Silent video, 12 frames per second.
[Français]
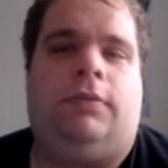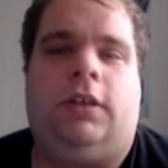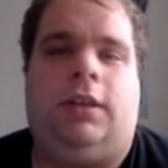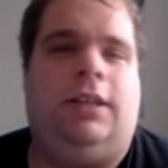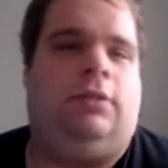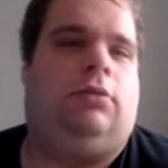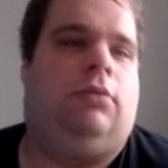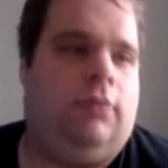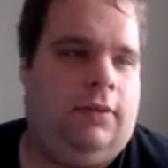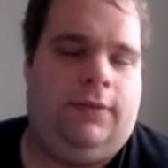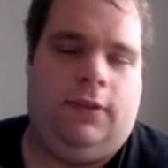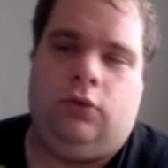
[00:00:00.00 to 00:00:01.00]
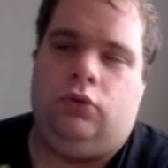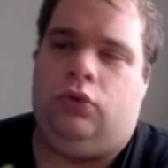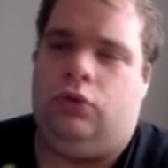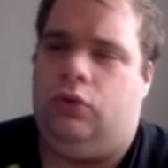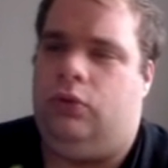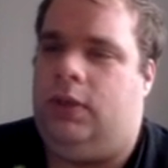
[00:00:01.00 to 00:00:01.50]
qu'est-ce qu'on va faire
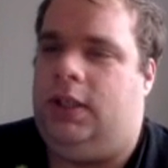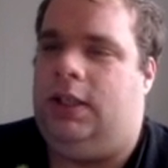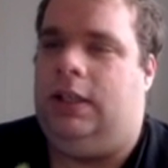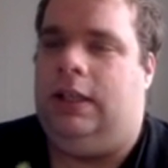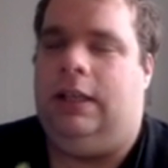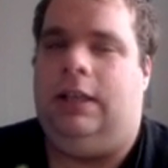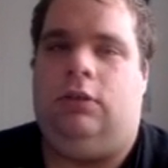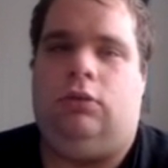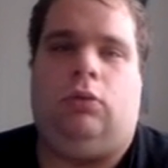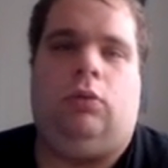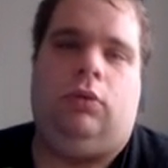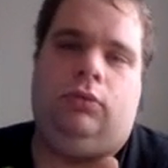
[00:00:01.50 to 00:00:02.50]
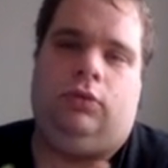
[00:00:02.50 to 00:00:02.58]
aujourd'hui et sur quoi nous